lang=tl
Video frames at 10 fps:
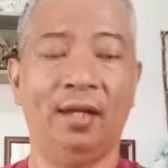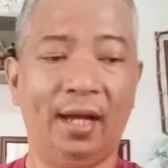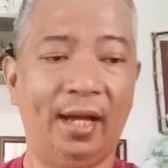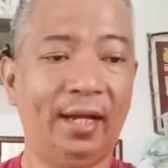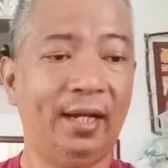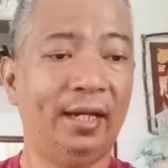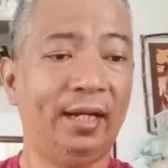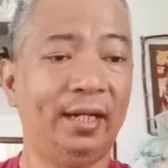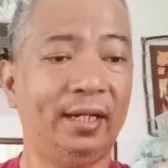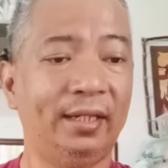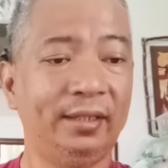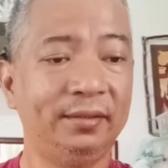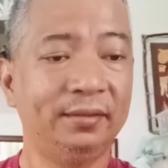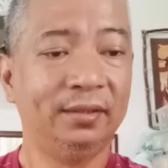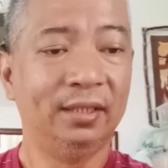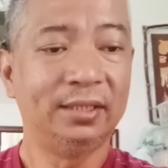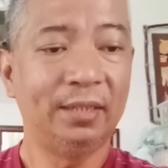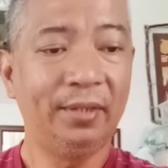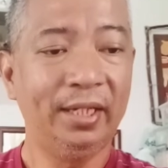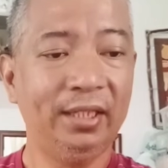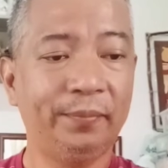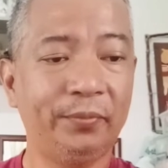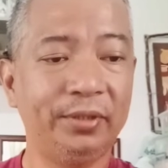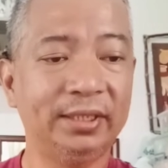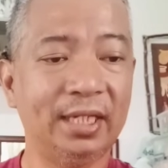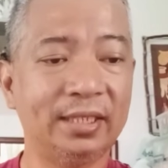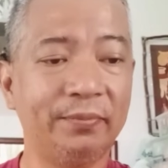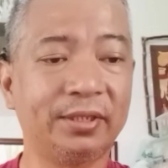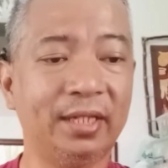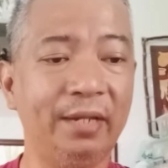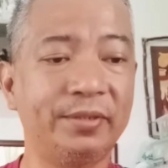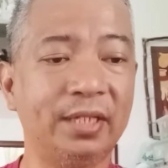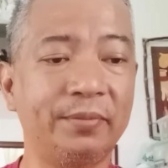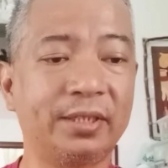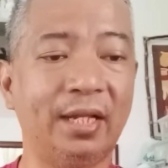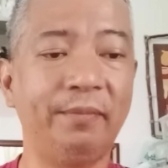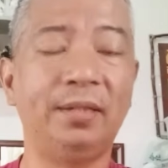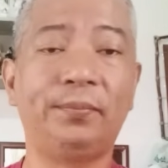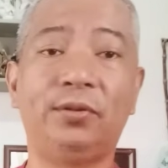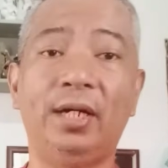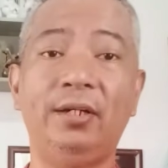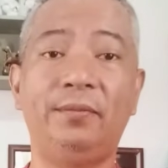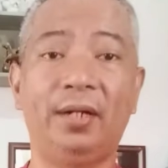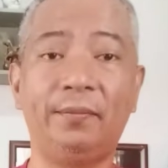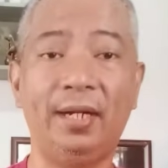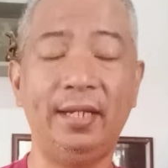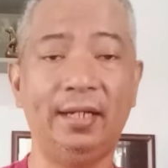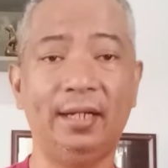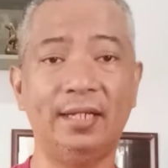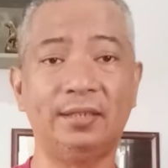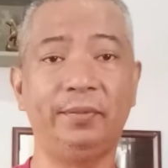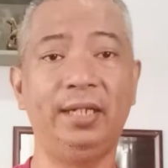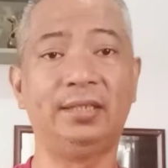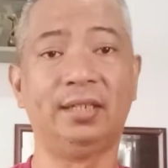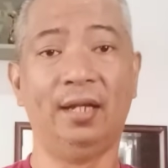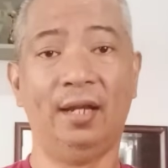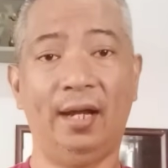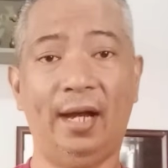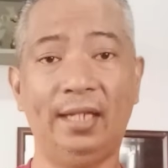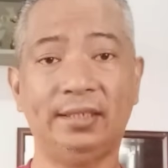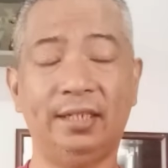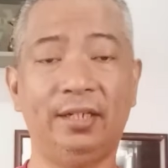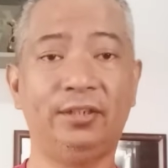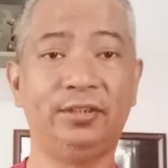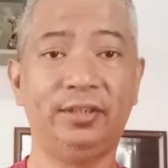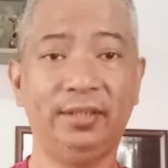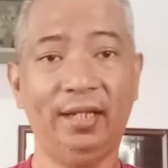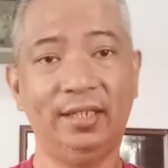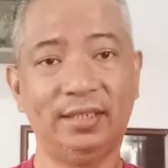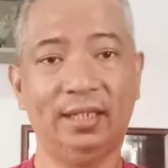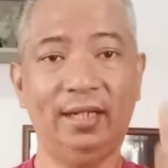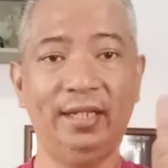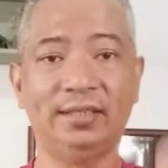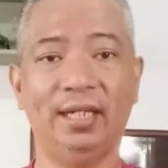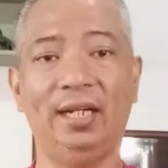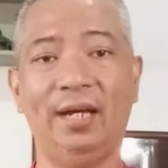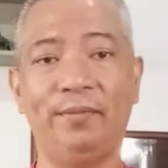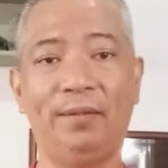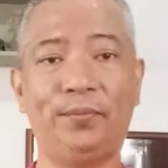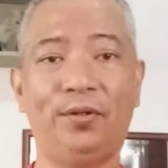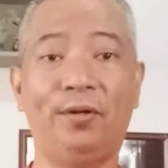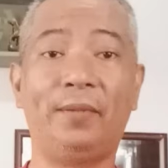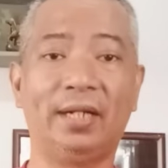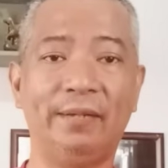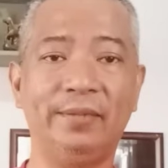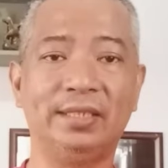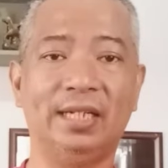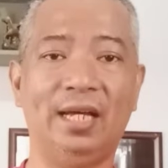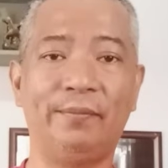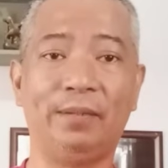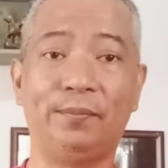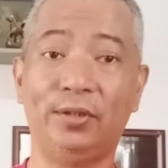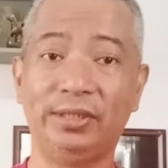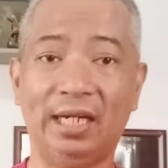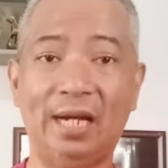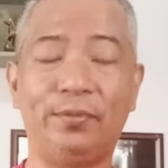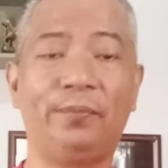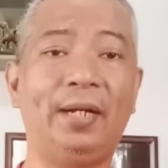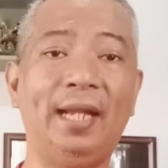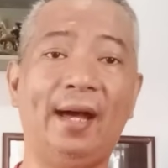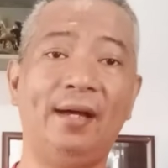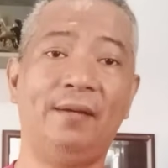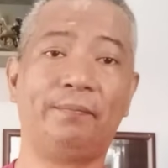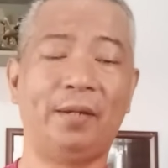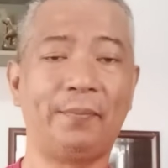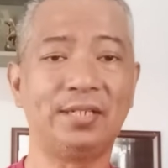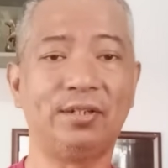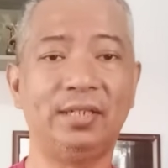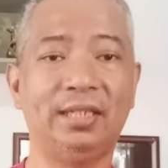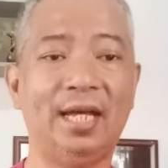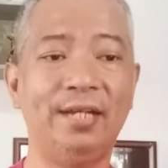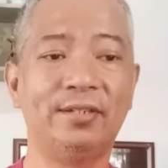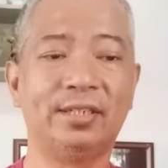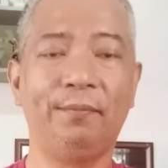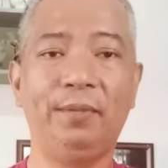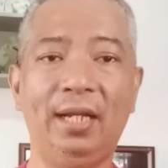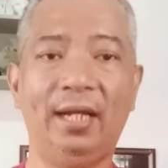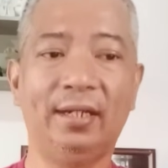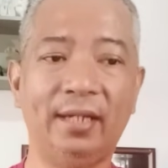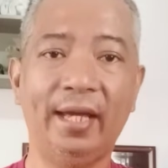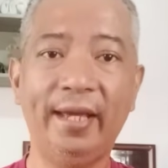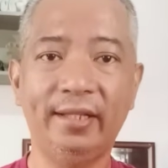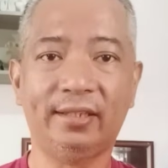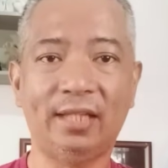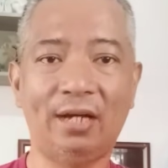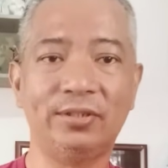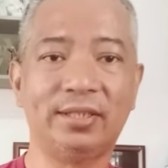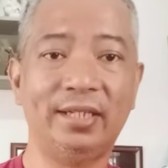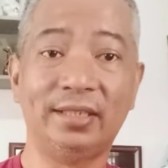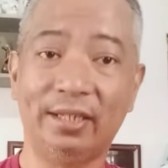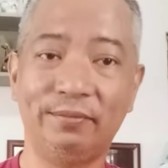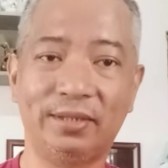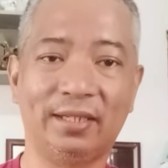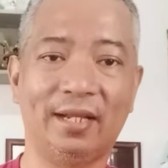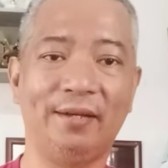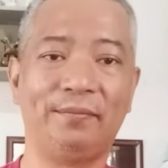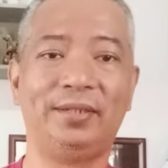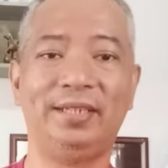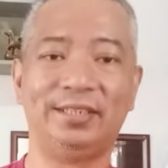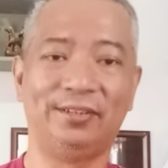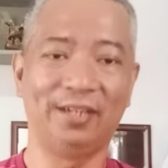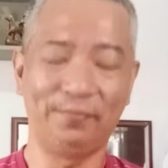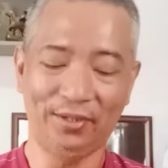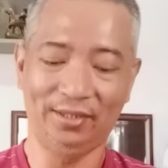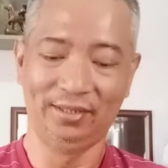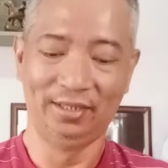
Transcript: Ah, uh, ha? Sa mga hindi pa po nagsasubscribe, subscribe na po kayo mga bayang classmates. At sa nanonood ngayon, isang like sign lamang po. Maraming salamat po. Siya nga po pala, papasok na tayo sa bilang na 8,000 subscribers. Okay po?